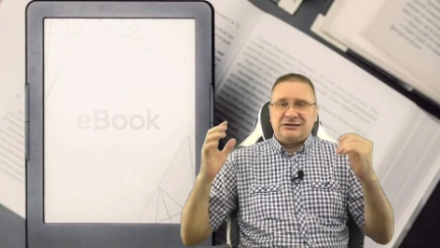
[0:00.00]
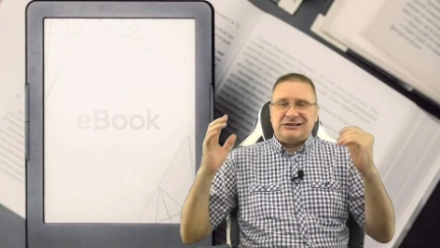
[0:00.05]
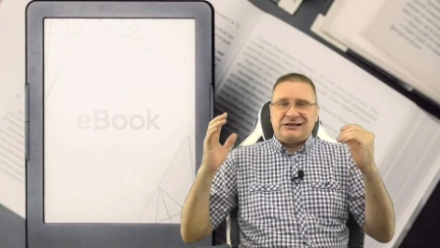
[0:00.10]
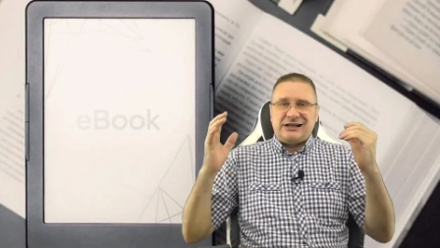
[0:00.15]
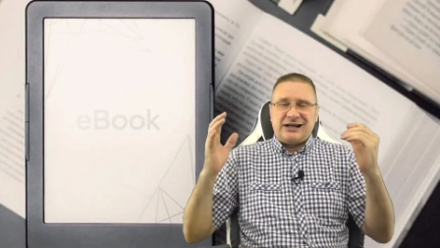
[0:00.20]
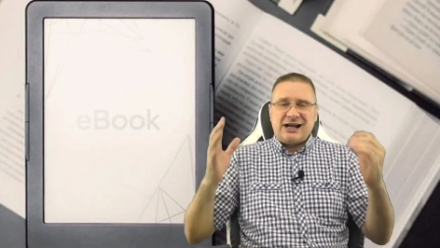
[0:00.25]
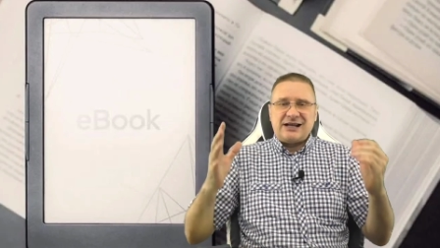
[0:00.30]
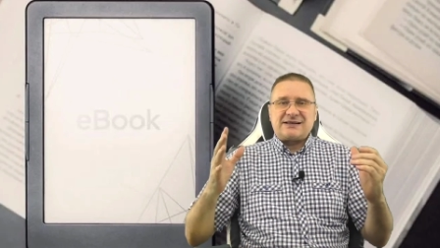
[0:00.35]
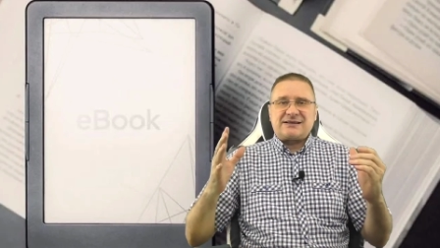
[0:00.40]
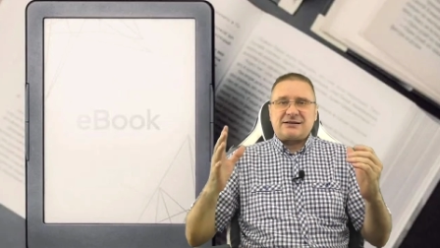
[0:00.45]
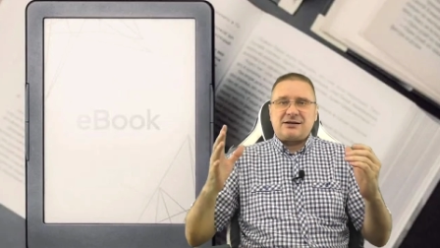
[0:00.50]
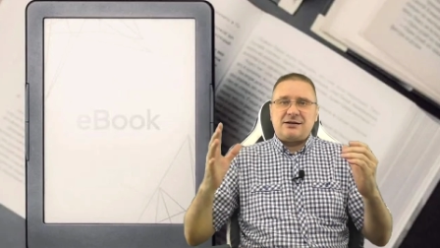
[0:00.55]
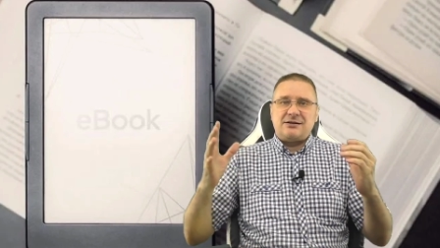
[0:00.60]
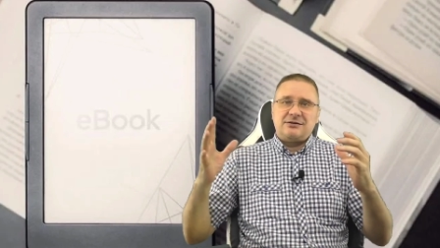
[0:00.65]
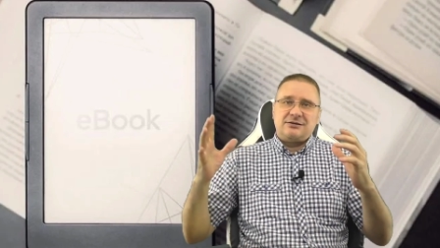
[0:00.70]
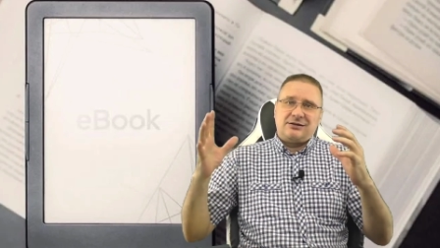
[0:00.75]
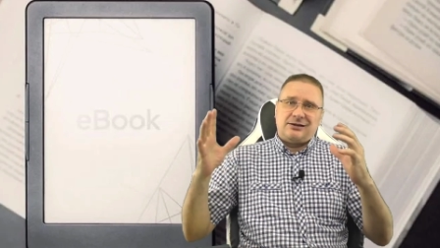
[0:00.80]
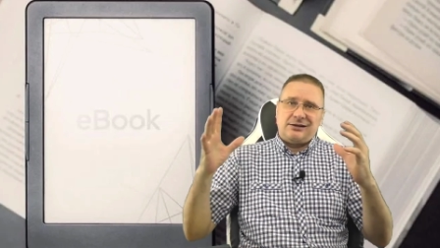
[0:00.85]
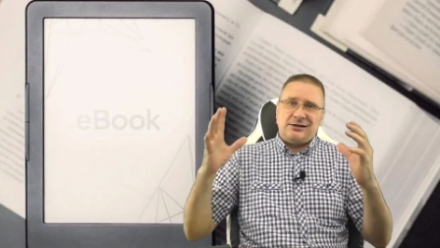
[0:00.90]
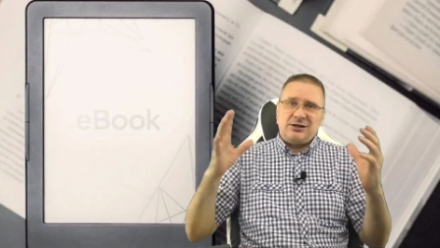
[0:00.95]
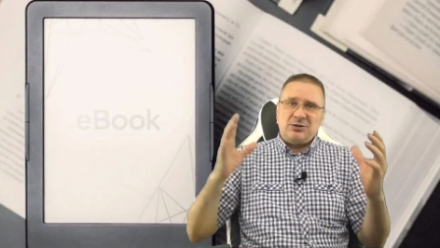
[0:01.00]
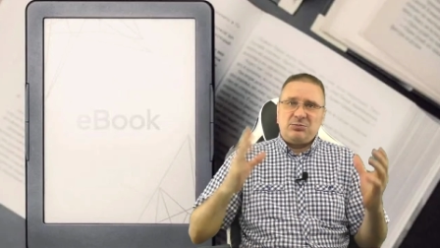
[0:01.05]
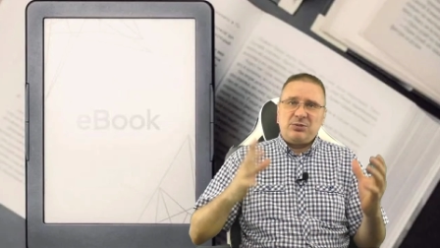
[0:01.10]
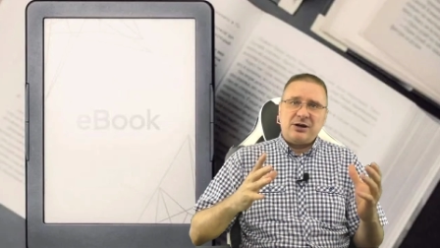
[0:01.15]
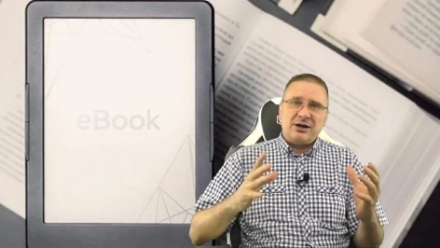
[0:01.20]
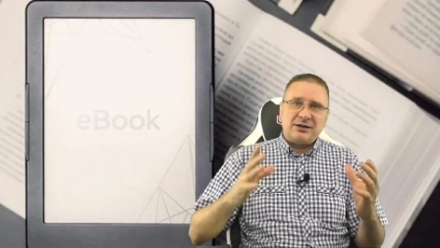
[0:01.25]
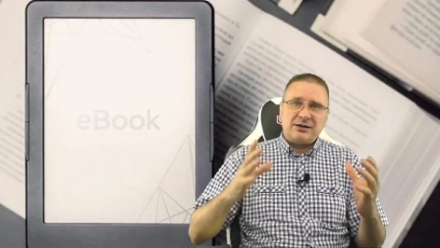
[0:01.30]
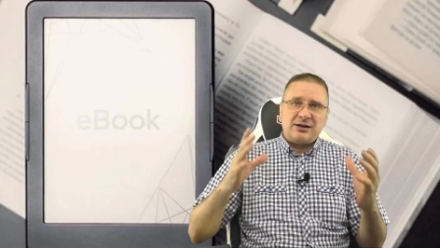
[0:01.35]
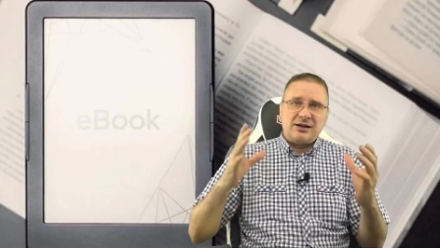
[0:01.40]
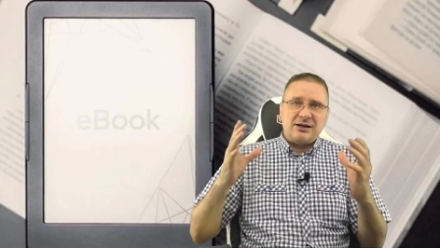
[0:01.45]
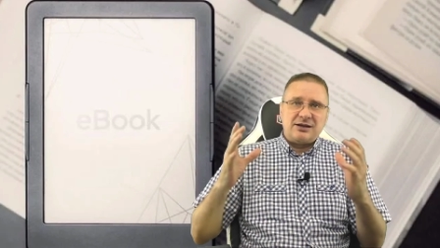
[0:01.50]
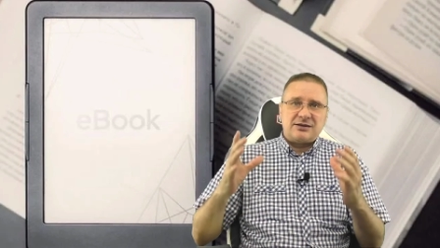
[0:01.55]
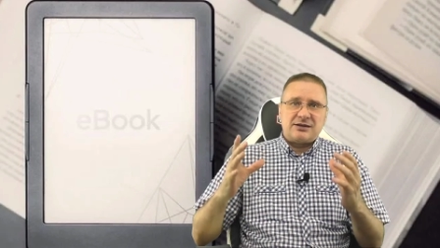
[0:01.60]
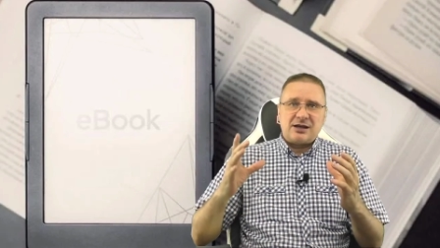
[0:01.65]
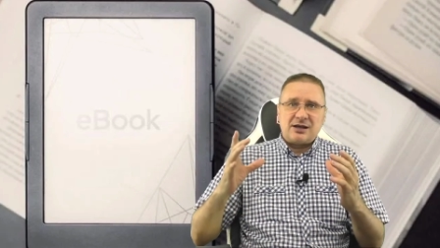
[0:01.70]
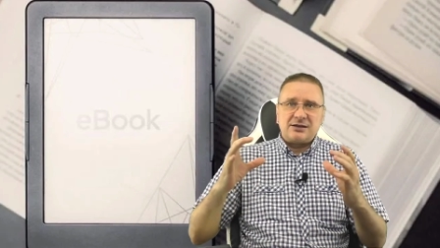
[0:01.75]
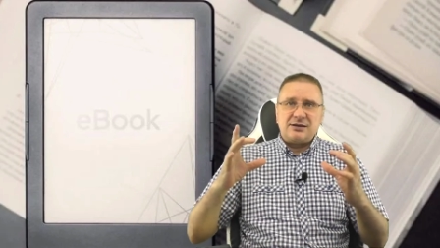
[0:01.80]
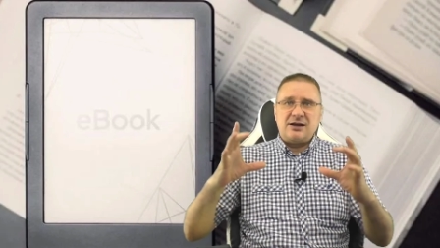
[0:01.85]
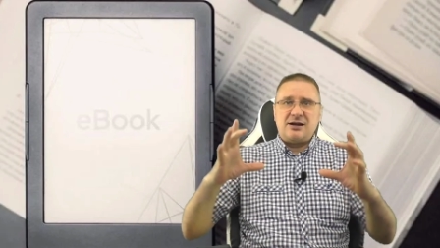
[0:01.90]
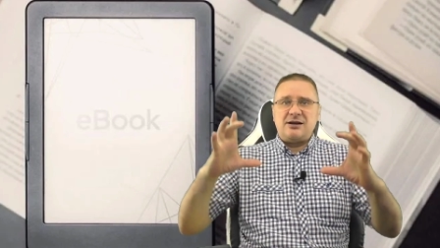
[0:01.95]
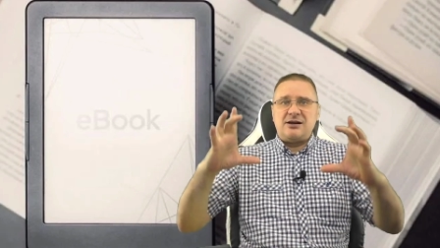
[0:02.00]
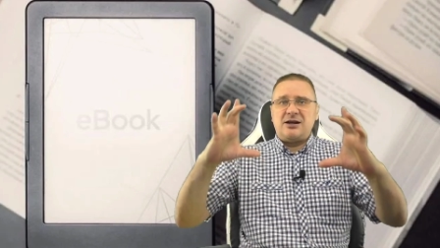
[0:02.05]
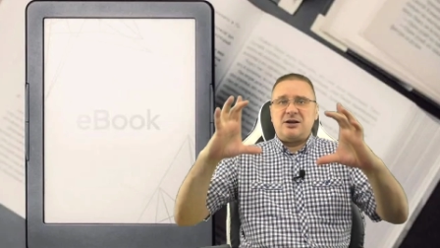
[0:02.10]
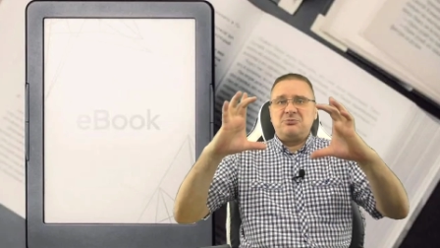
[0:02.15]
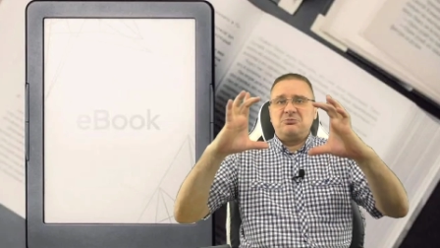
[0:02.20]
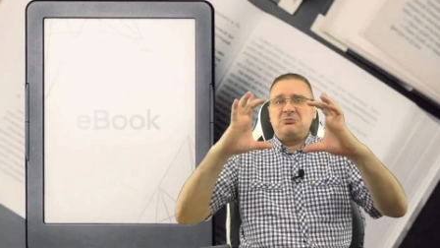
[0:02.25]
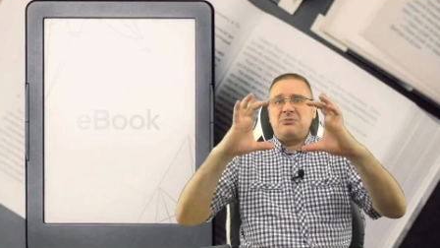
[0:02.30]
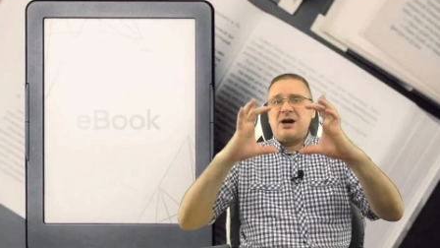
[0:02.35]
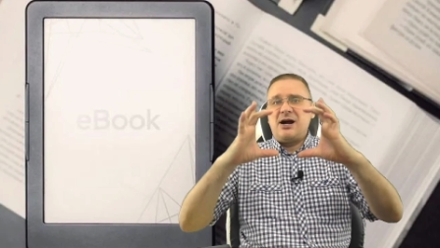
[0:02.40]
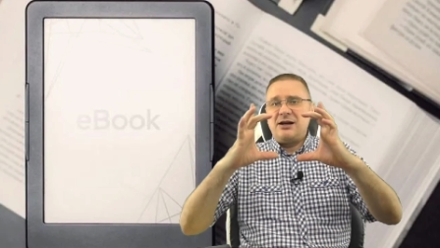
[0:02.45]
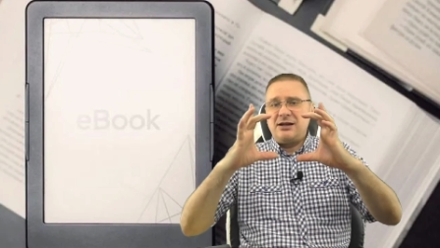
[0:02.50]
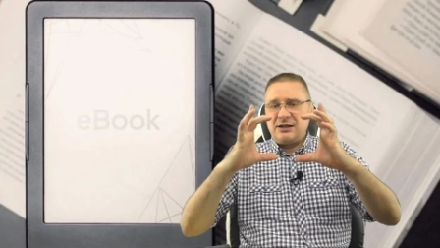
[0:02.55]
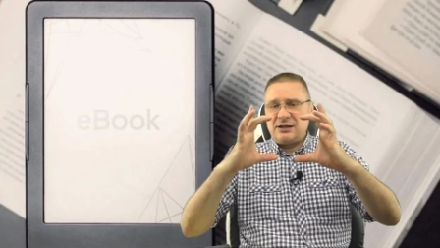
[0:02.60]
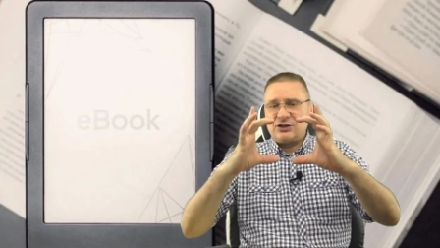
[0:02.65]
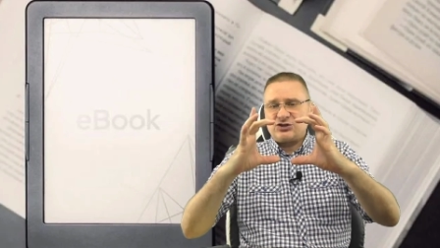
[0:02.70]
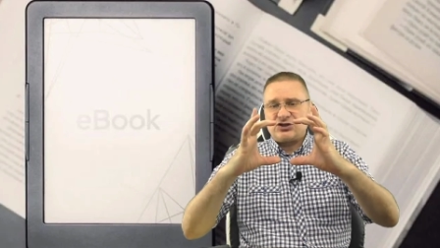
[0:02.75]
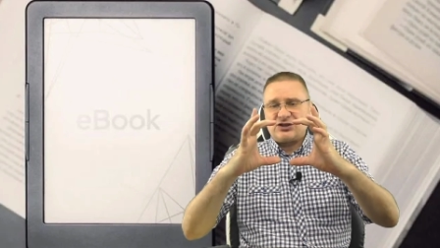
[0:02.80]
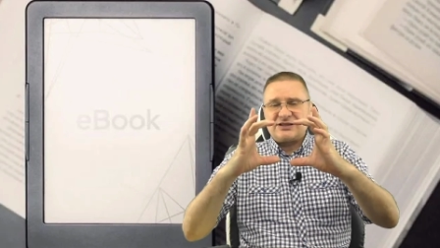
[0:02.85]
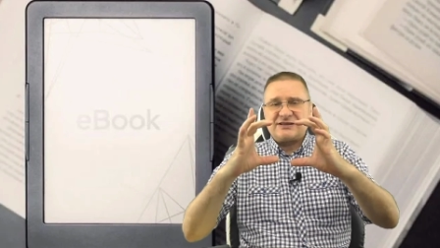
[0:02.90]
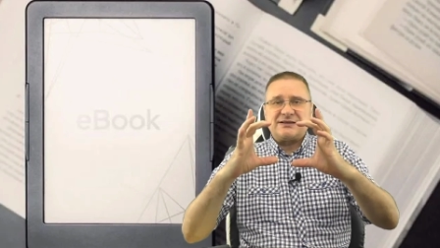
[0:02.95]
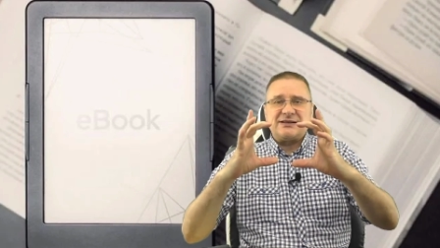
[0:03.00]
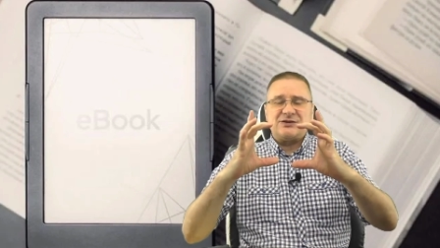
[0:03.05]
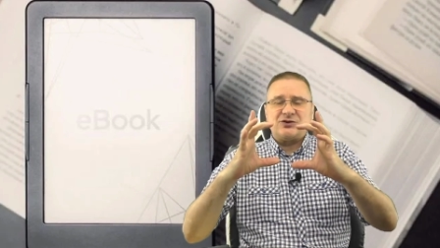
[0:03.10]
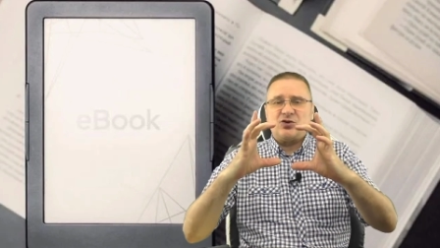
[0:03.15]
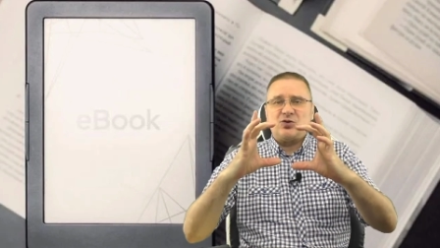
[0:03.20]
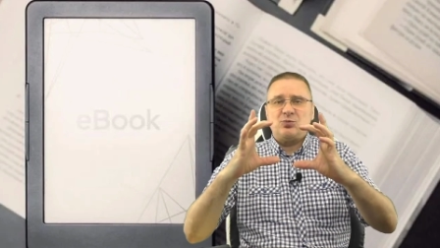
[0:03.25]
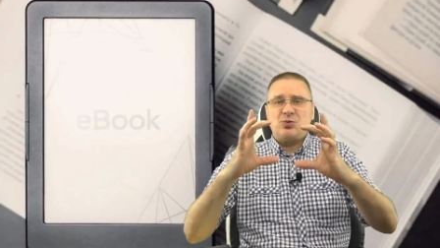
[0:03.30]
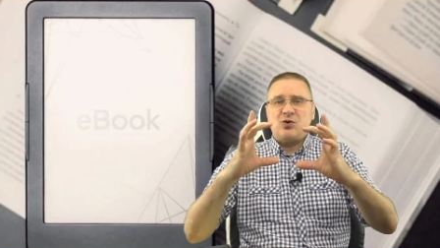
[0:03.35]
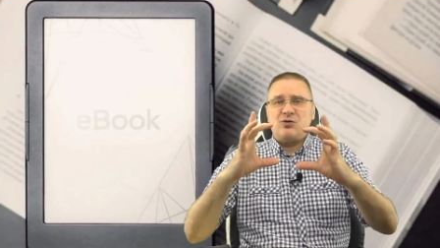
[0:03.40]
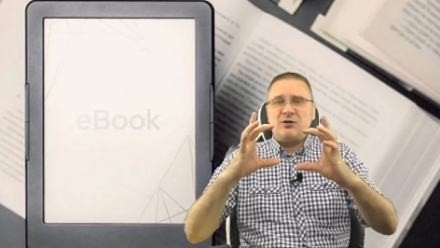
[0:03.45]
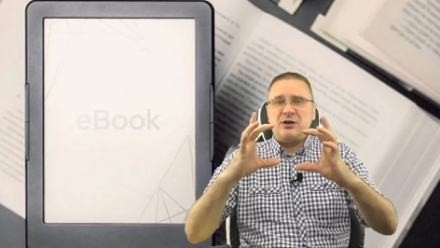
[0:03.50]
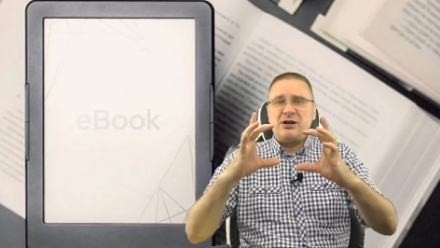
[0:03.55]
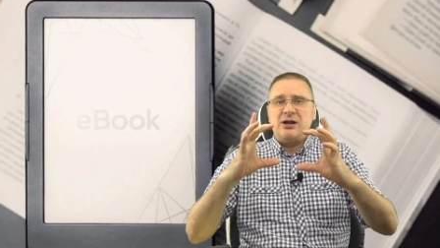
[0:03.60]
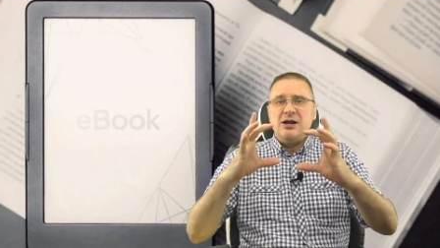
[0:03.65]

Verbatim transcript: тряска, колебания и так далее. Маленький шестидюймовый